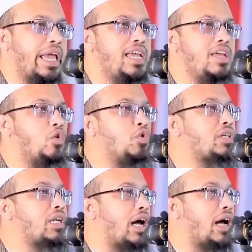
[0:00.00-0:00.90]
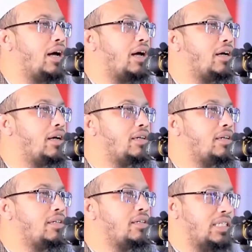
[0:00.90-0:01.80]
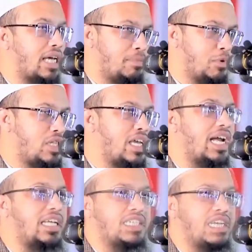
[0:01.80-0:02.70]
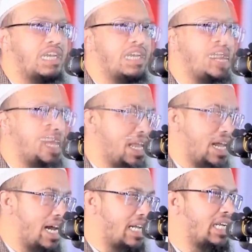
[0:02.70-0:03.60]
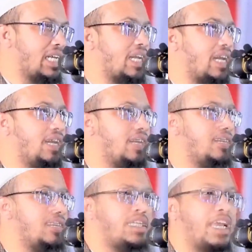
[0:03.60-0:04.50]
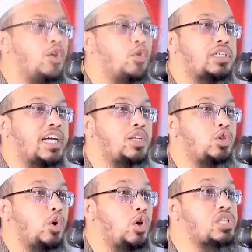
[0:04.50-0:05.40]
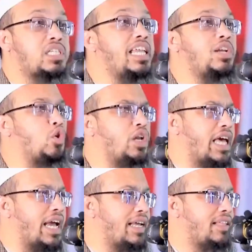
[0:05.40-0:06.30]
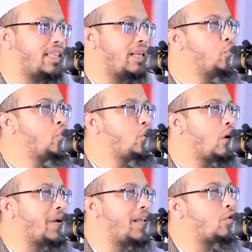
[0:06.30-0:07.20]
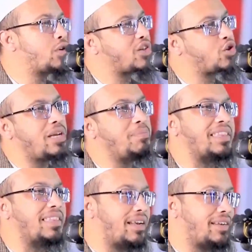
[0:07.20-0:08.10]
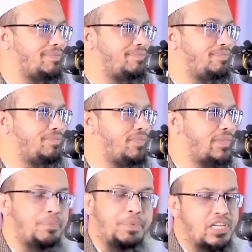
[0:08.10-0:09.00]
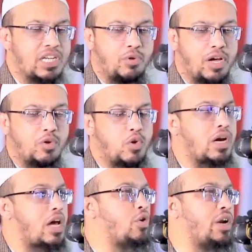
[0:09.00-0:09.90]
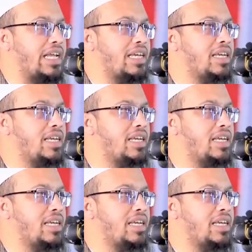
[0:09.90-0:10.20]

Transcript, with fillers: এই রোগটা যার মধ্যে আসে এই আশাটা সেই লোকটাকে যদি অস্থির করে দেয় তাহলে বুঝতে হবে এই লোকটা আসলে ইমানদার তার প্রেশান হওয়ার কোনো কারণ নেই